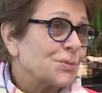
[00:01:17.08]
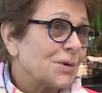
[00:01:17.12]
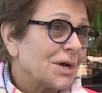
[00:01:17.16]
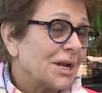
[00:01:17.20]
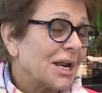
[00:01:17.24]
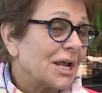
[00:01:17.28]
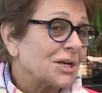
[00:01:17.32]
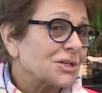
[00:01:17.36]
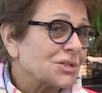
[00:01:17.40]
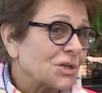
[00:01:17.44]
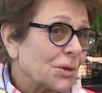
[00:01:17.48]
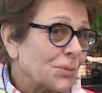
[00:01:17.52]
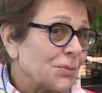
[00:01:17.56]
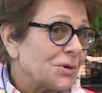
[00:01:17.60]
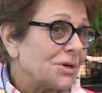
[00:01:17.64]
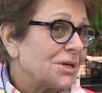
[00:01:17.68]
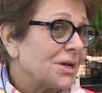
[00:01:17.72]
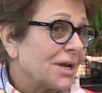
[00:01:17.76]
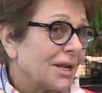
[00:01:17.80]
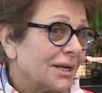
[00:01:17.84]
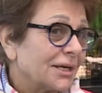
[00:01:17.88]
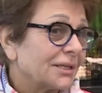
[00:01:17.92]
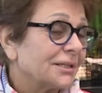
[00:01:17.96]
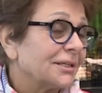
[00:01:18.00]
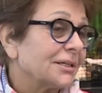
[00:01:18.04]

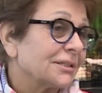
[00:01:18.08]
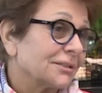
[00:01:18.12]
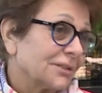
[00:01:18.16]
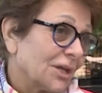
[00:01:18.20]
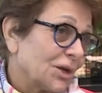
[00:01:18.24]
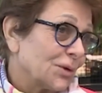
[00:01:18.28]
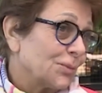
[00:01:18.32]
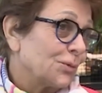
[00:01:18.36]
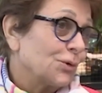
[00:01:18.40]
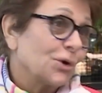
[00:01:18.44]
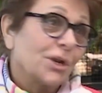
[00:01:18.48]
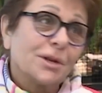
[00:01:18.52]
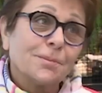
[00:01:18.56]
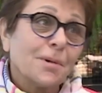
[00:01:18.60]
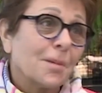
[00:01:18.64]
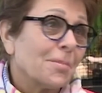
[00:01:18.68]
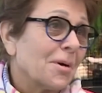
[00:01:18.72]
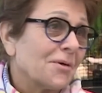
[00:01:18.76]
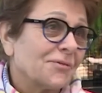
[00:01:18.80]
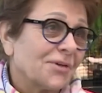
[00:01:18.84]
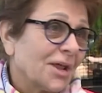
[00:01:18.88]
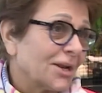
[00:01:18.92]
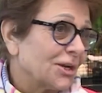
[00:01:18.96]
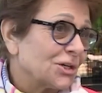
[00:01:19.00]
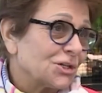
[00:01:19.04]
الاجنبيه اللي كثير طيبه اللي ما
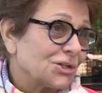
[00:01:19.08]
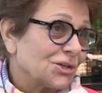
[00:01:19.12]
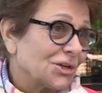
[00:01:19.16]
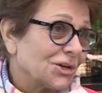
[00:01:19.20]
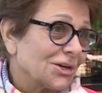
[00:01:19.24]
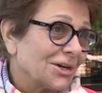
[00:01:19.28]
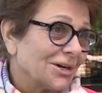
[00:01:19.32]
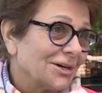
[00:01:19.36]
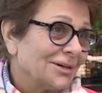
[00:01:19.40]
بقى فينا نشتريها